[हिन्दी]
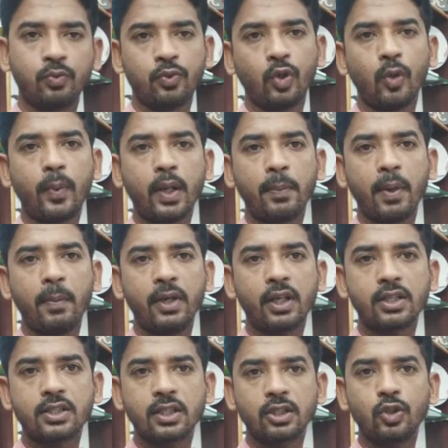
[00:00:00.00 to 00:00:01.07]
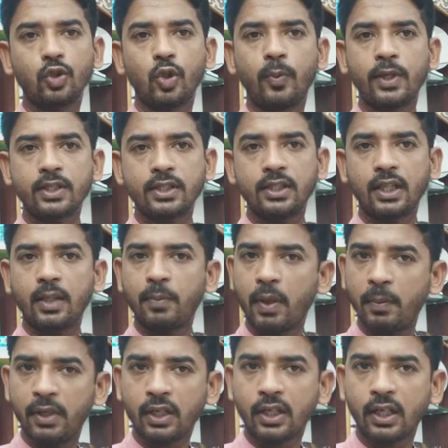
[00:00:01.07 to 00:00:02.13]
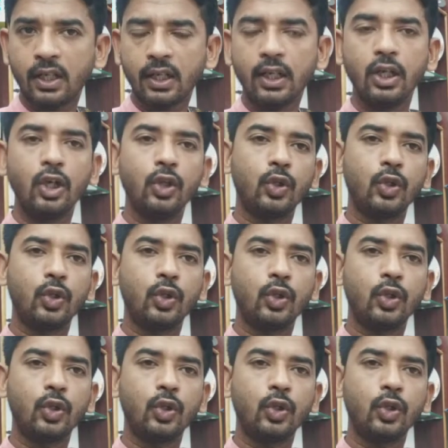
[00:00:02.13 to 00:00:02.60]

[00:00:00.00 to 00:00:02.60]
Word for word: दो बार पेमेंट कर सकते हैं दो बार से ज़्यादा पेमेंट करेंगे